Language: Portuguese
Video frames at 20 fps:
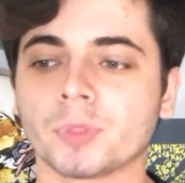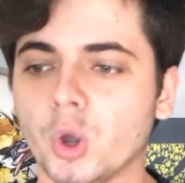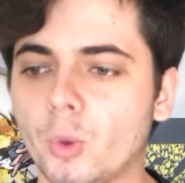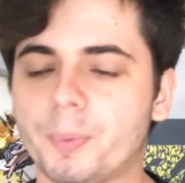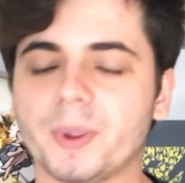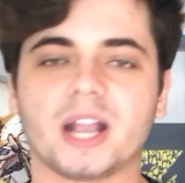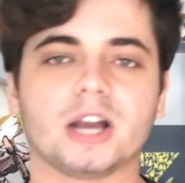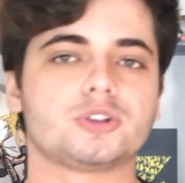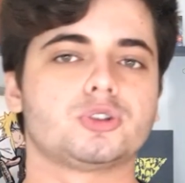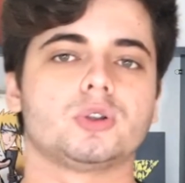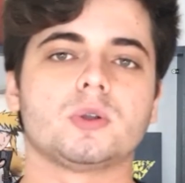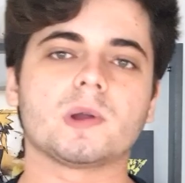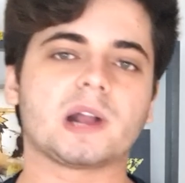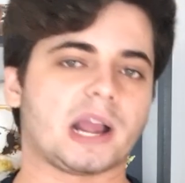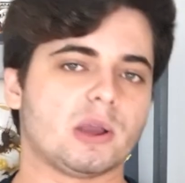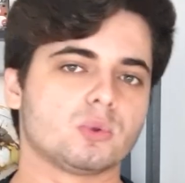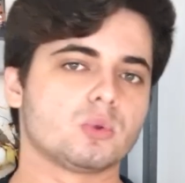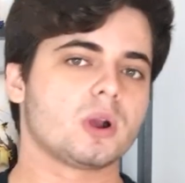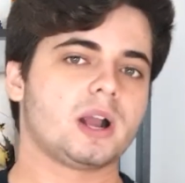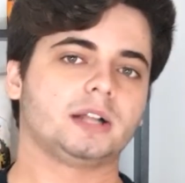o Pikachu não
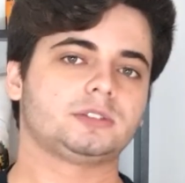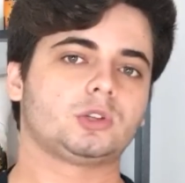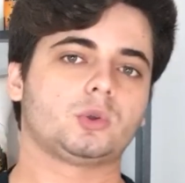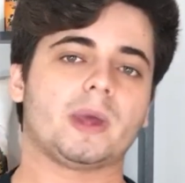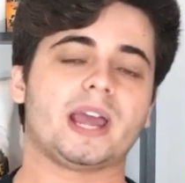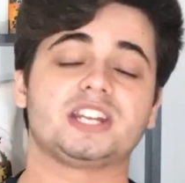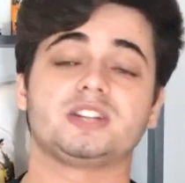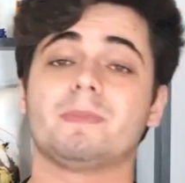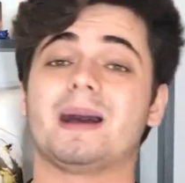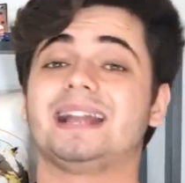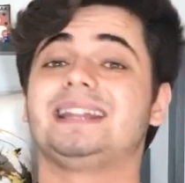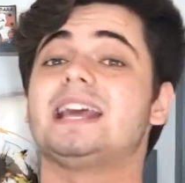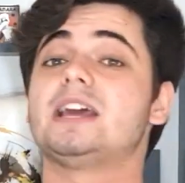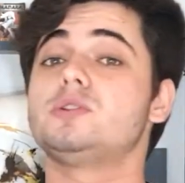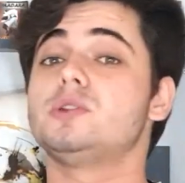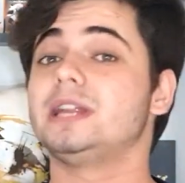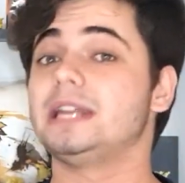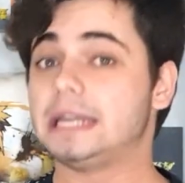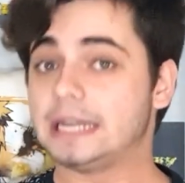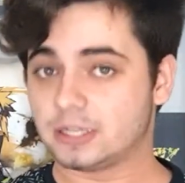caiu no canto do Ash, mas
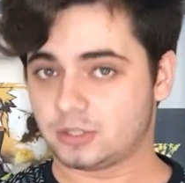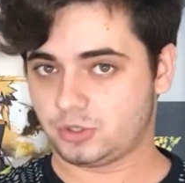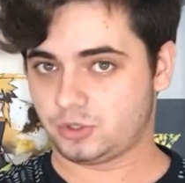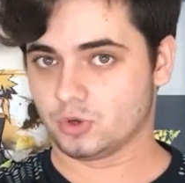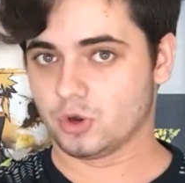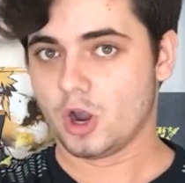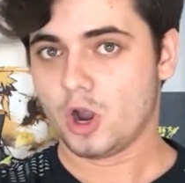desde o início,